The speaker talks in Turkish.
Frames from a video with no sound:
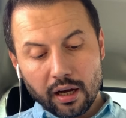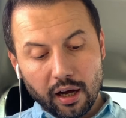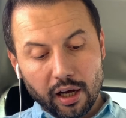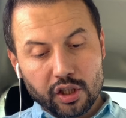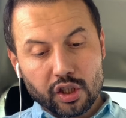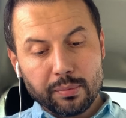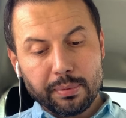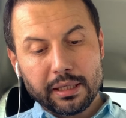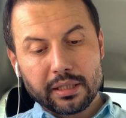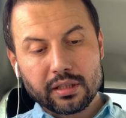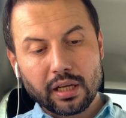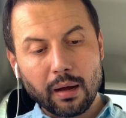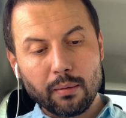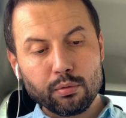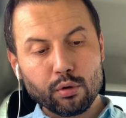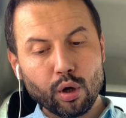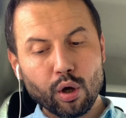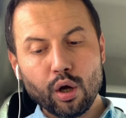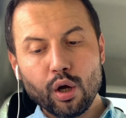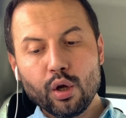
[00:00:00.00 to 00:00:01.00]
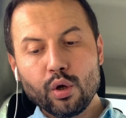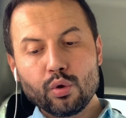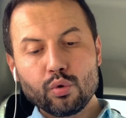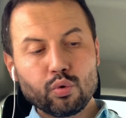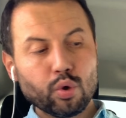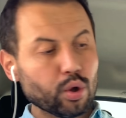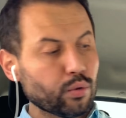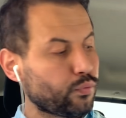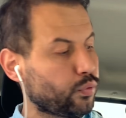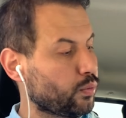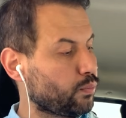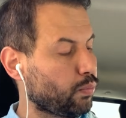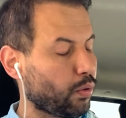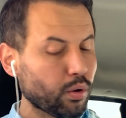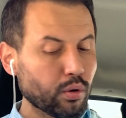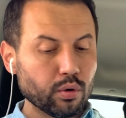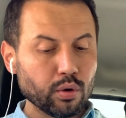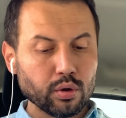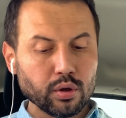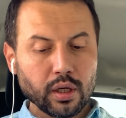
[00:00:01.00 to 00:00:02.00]
acı bir tablo Türk
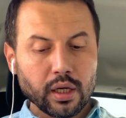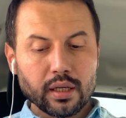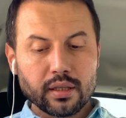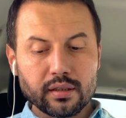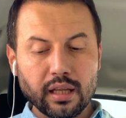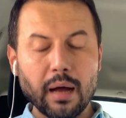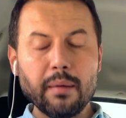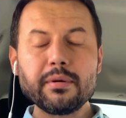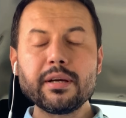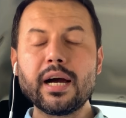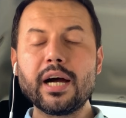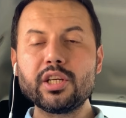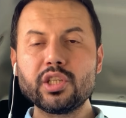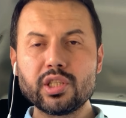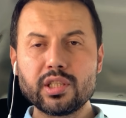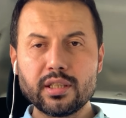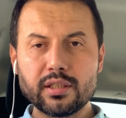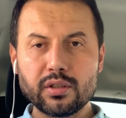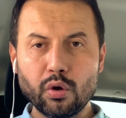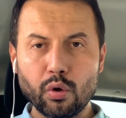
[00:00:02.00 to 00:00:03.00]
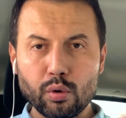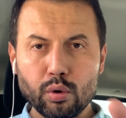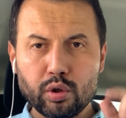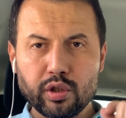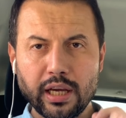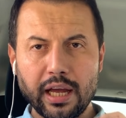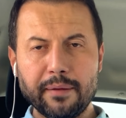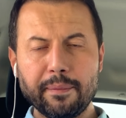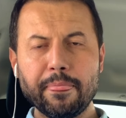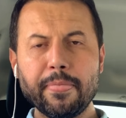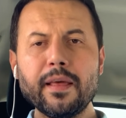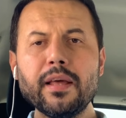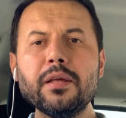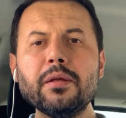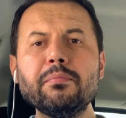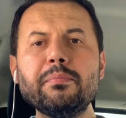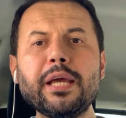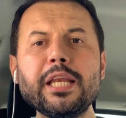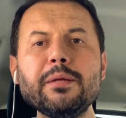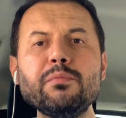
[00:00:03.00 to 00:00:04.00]
futbolunun tam karşısında olurken
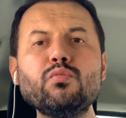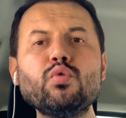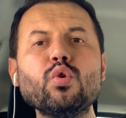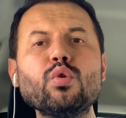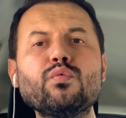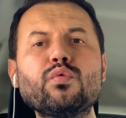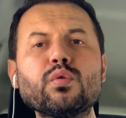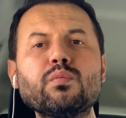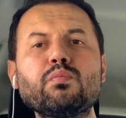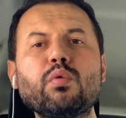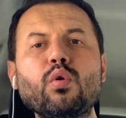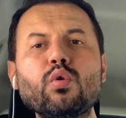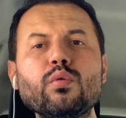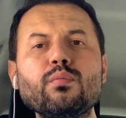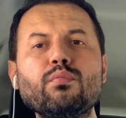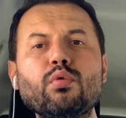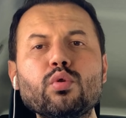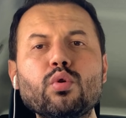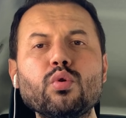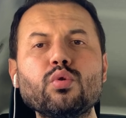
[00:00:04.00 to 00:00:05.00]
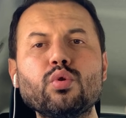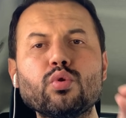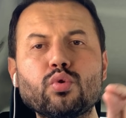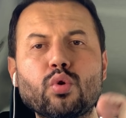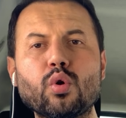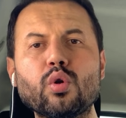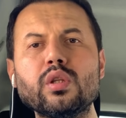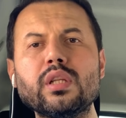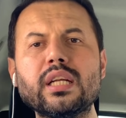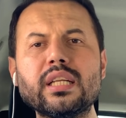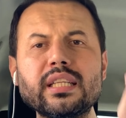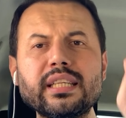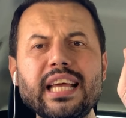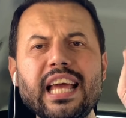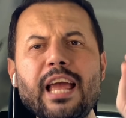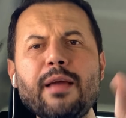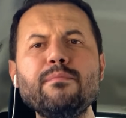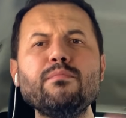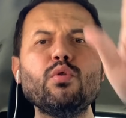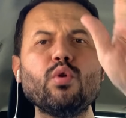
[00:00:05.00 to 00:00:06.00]
benim Türk futbolunun bugünkü sorunlarının
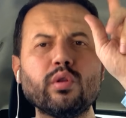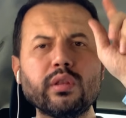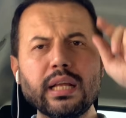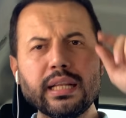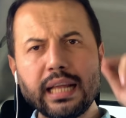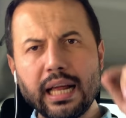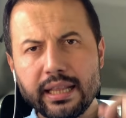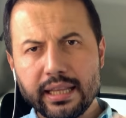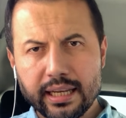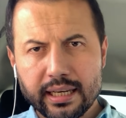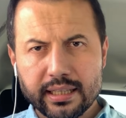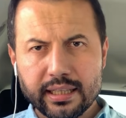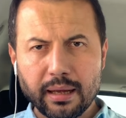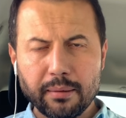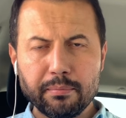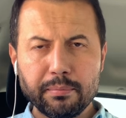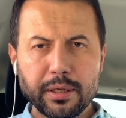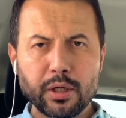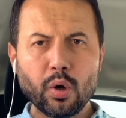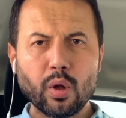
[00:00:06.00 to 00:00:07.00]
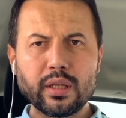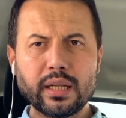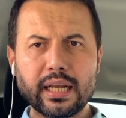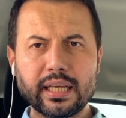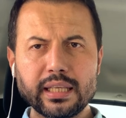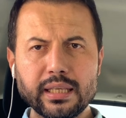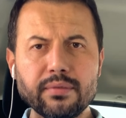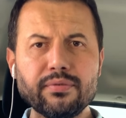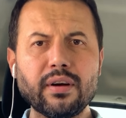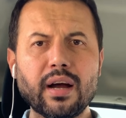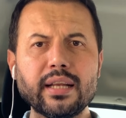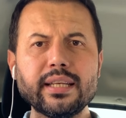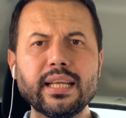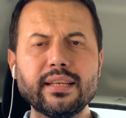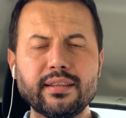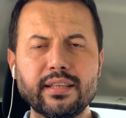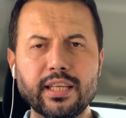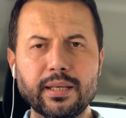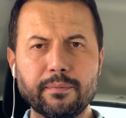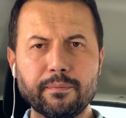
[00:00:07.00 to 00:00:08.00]
en büyük nedenlerinden biri olarak ifade
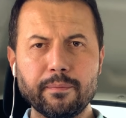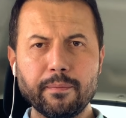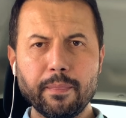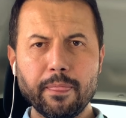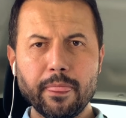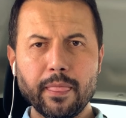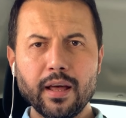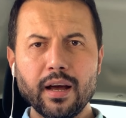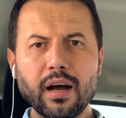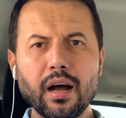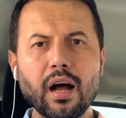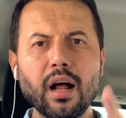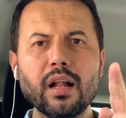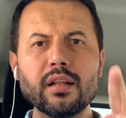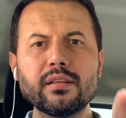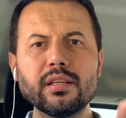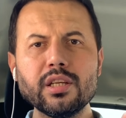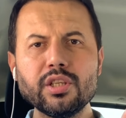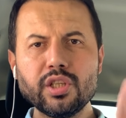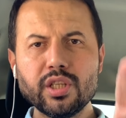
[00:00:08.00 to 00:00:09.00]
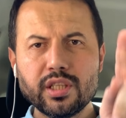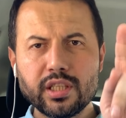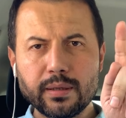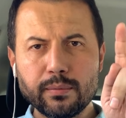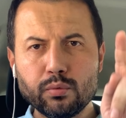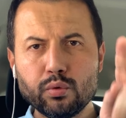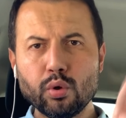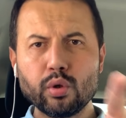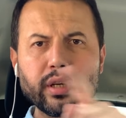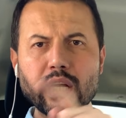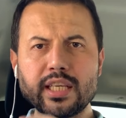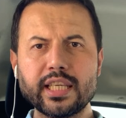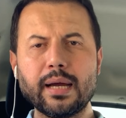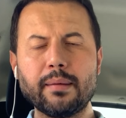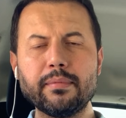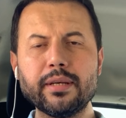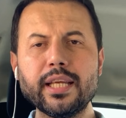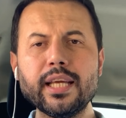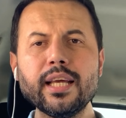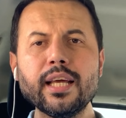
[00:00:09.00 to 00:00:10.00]
ettiğim, altını çizdiğim Türk
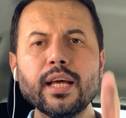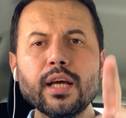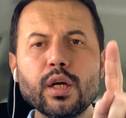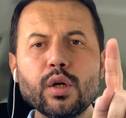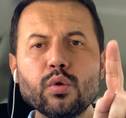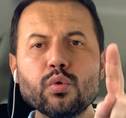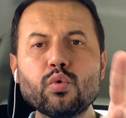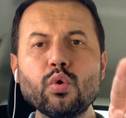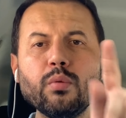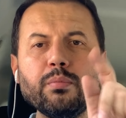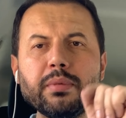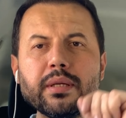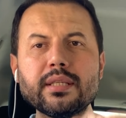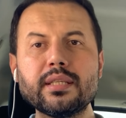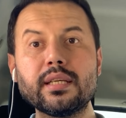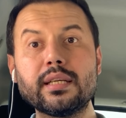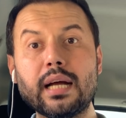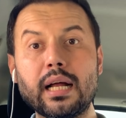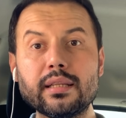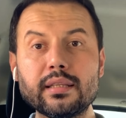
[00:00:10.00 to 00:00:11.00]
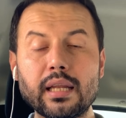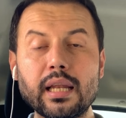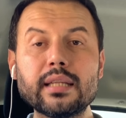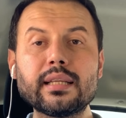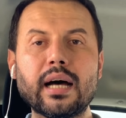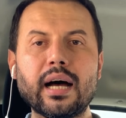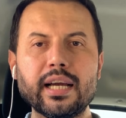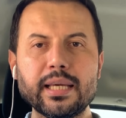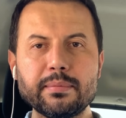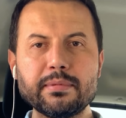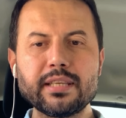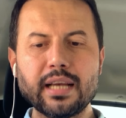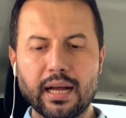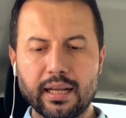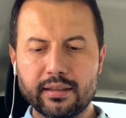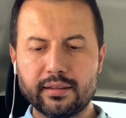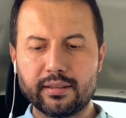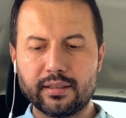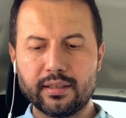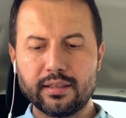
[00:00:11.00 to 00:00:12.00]
hakemliği dün bir skandala daha imza
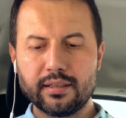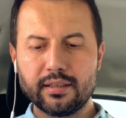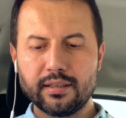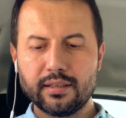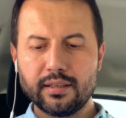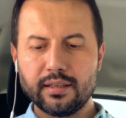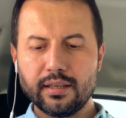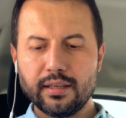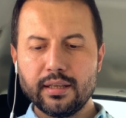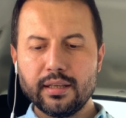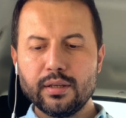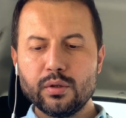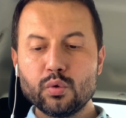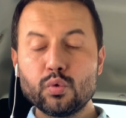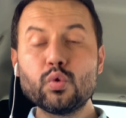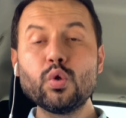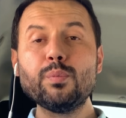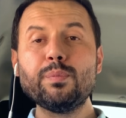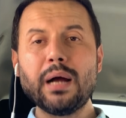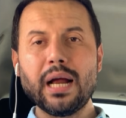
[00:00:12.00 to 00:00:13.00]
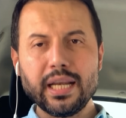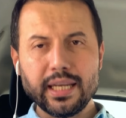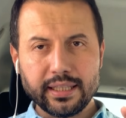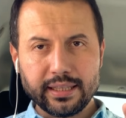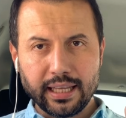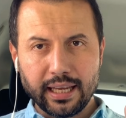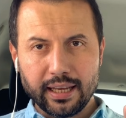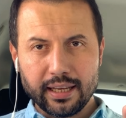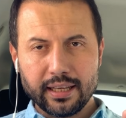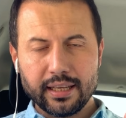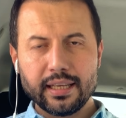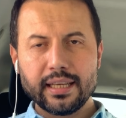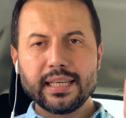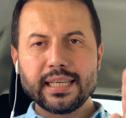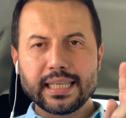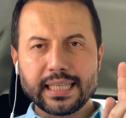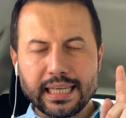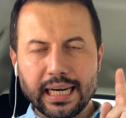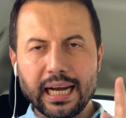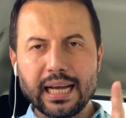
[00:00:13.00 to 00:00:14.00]
attı. Süper Lig'de
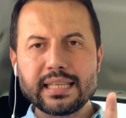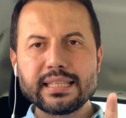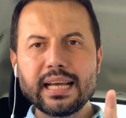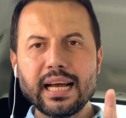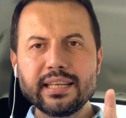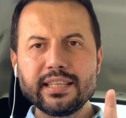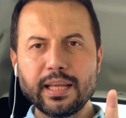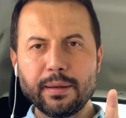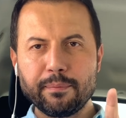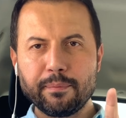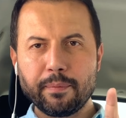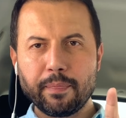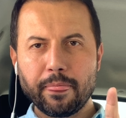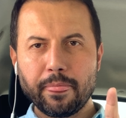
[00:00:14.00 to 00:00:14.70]
Gaziantep